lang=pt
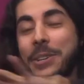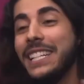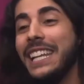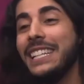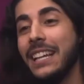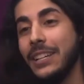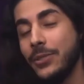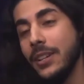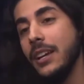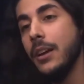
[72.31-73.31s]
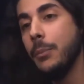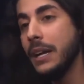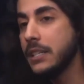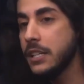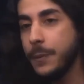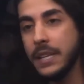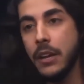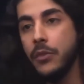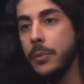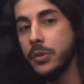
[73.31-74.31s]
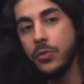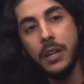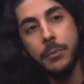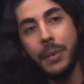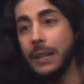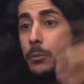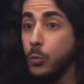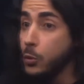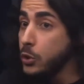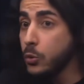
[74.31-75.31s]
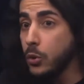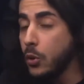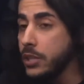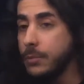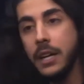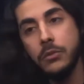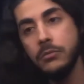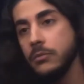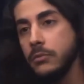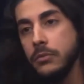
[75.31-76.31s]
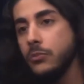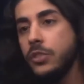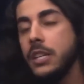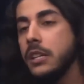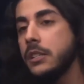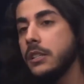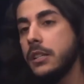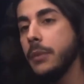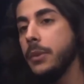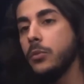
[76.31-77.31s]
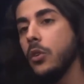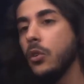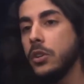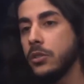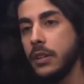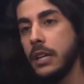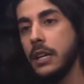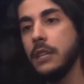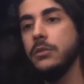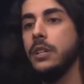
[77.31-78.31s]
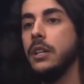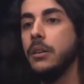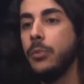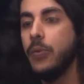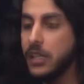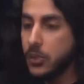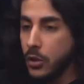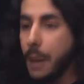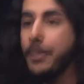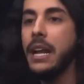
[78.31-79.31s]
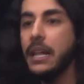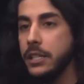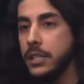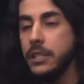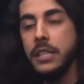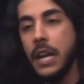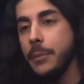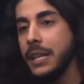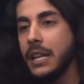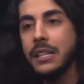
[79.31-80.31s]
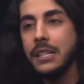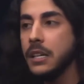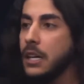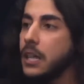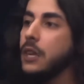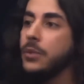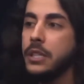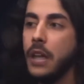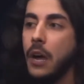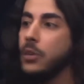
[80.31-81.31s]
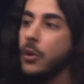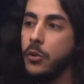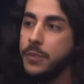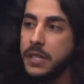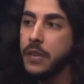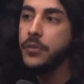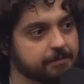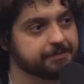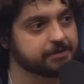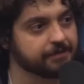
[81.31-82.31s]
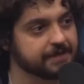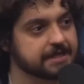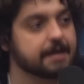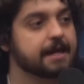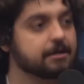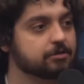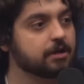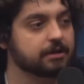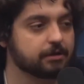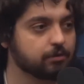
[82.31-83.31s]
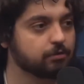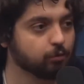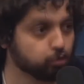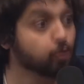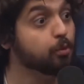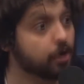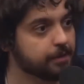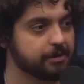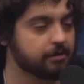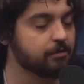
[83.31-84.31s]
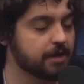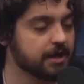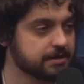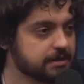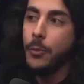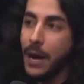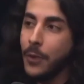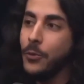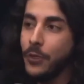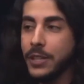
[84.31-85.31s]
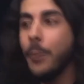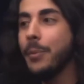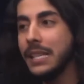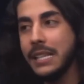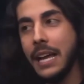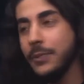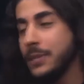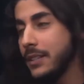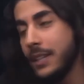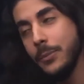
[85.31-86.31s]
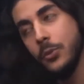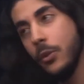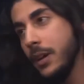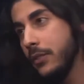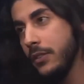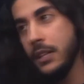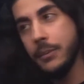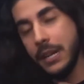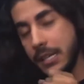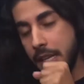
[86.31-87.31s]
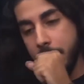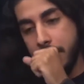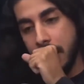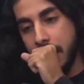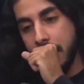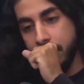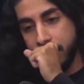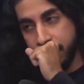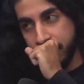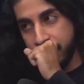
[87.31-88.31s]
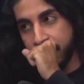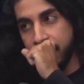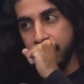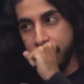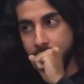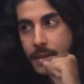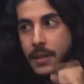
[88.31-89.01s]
hoje nem tanto, mas antes passava uma pessoa gripada muito longe, mano, não tinha sistema imunológico, tá ligado? Porque toda a parada de, de alimentação e tal. Caralho, não, não, você não precisou fazer aquela só um não. tumor menor. Mas o bagulho foi tão pesado, mano, que mudou minha vida pra sempre, tá ligado? Pode crer. Você